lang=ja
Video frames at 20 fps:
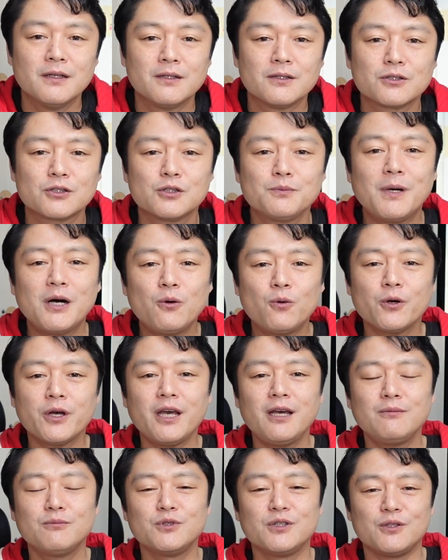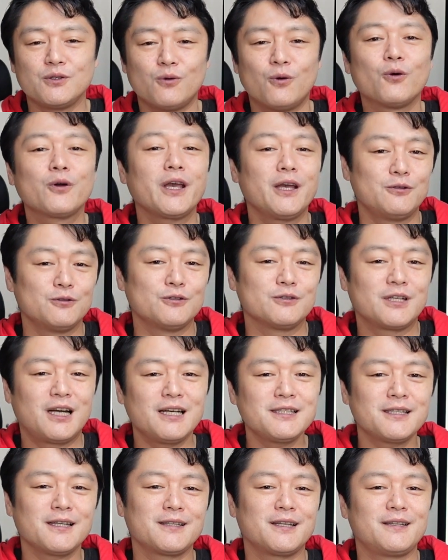スマホゲームにおける
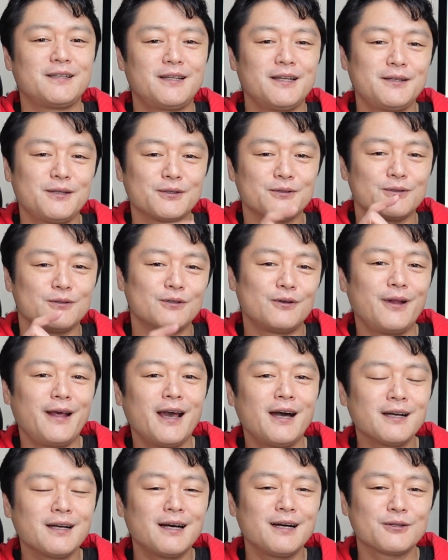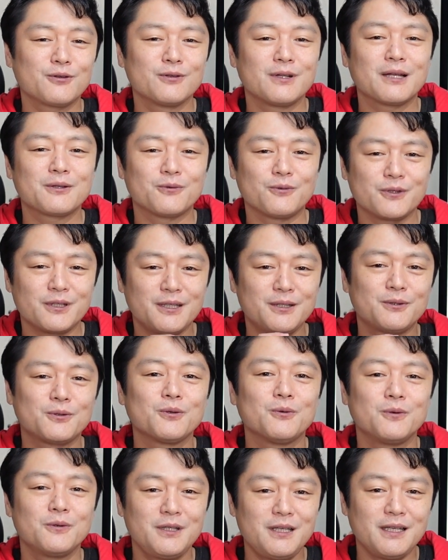ガチャで出てくるレアカードなどを筆
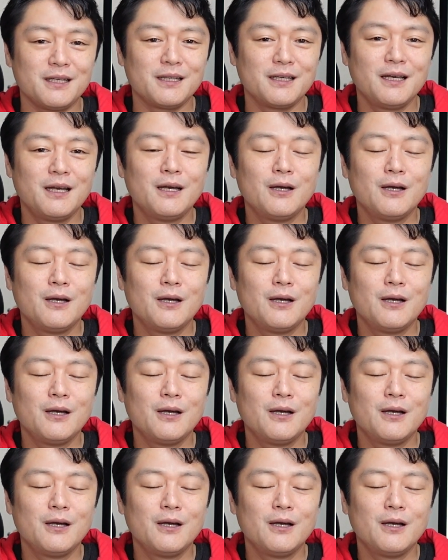頭に、